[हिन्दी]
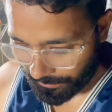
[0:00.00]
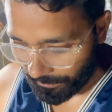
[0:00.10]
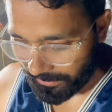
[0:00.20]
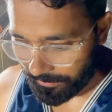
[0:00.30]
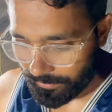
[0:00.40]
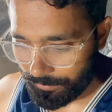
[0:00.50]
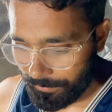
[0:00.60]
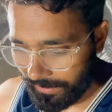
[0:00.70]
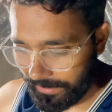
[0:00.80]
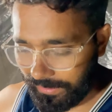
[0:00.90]
के पानी में
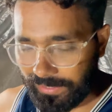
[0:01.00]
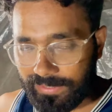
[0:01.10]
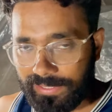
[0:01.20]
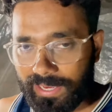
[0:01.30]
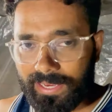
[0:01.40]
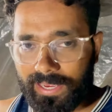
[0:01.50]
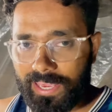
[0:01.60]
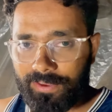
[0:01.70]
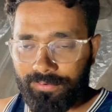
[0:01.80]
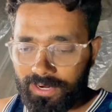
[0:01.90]
मैंने इन्हें दिया है
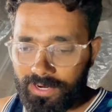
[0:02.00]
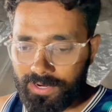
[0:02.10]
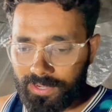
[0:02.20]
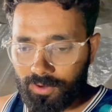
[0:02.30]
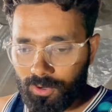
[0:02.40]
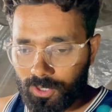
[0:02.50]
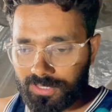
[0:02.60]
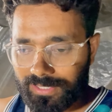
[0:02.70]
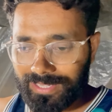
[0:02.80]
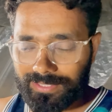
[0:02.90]
एवरेट और
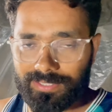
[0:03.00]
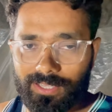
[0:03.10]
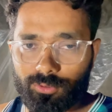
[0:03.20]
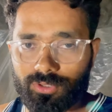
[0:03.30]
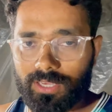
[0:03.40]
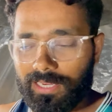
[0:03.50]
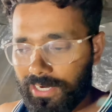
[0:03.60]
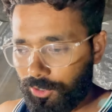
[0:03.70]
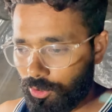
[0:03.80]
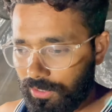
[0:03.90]
साथ ही साथ उसके
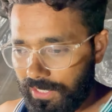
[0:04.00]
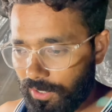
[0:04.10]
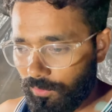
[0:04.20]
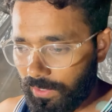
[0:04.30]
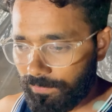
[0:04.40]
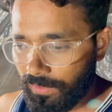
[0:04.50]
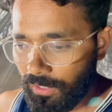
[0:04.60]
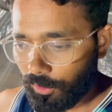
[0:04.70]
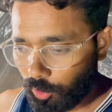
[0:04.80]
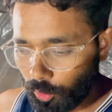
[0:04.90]
इलेक्ट्रॉल दिया हुआ है
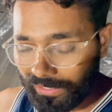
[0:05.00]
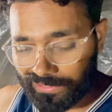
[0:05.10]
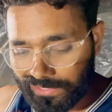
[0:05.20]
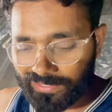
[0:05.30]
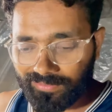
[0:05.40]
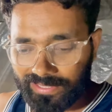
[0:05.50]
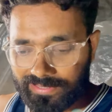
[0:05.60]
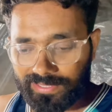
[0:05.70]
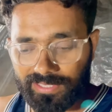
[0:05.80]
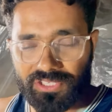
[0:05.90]
तो कल से दवाई
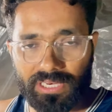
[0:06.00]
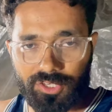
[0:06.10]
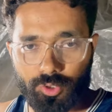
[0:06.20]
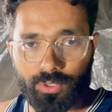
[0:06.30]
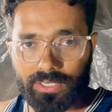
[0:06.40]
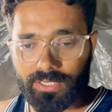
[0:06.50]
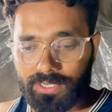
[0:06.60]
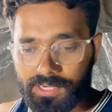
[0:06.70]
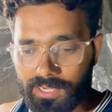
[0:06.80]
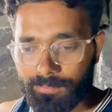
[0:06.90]
इनकी चेंज होगी
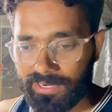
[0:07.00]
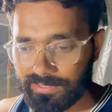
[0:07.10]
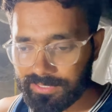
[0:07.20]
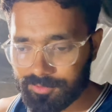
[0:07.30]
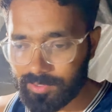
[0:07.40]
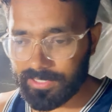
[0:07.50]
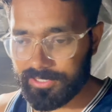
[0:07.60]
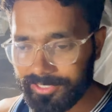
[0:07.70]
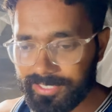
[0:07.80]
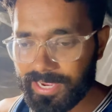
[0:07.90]
ठीक है मेडिसिन में कल
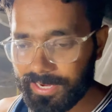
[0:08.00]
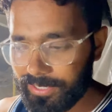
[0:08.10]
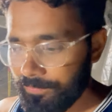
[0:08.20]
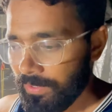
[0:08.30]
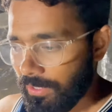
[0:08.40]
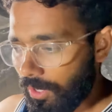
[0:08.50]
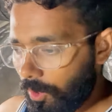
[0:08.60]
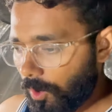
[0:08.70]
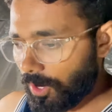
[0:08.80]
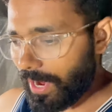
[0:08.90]
चेंज आएगा
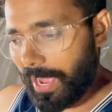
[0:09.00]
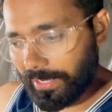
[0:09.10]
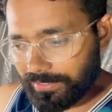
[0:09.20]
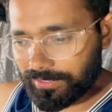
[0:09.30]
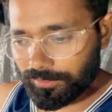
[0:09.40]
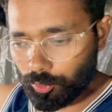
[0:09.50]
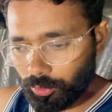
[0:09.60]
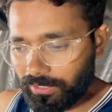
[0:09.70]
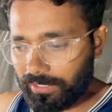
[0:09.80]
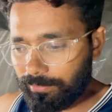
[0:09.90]
और आज दो
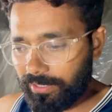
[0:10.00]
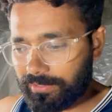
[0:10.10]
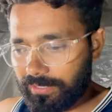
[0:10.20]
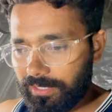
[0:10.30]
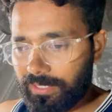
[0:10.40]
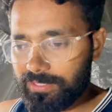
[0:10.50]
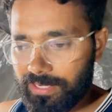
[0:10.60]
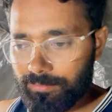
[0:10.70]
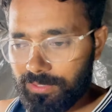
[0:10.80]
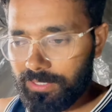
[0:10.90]
दिन की मेडिसिन इनकी
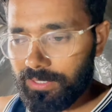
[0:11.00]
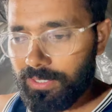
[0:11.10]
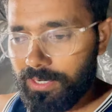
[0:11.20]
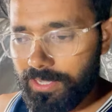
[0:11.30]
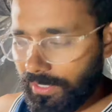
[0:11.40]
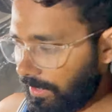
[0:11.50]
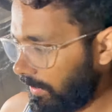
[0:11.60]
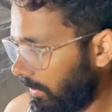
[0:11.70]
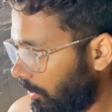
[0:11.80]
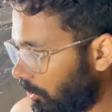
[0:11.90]
सेम थी ठीक है
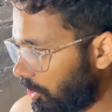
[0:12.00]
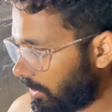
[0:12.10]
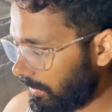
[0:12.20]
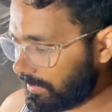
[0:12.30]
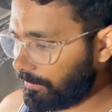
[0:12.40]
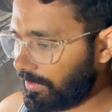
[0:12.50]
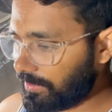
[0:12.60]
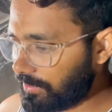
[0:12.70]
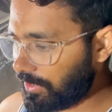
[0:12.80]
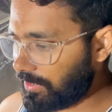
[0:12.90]
और कल से
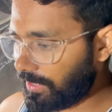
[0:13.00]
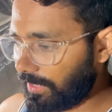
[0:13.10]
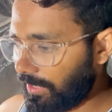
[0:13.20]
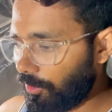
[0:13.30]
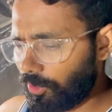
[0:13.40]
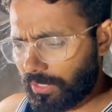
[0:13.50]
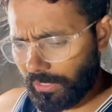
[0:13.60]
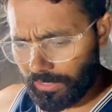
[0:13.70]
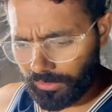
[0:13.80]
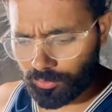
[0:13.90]
मेडिसिन चेंज करेंगे और
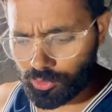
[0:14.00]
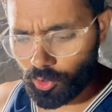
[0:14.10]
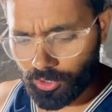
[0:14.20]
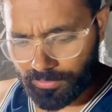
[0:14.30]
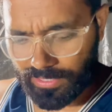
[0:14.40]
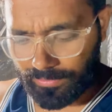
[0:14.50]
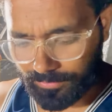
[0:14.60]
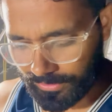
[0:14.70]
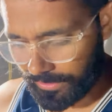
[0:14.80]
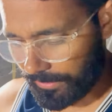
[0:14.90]
कल कुछ और भी काम
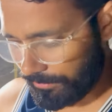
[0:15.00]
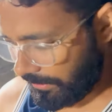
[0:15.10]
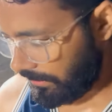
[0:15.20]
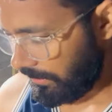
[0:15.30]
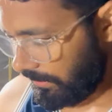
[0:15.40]
करने हैं हमने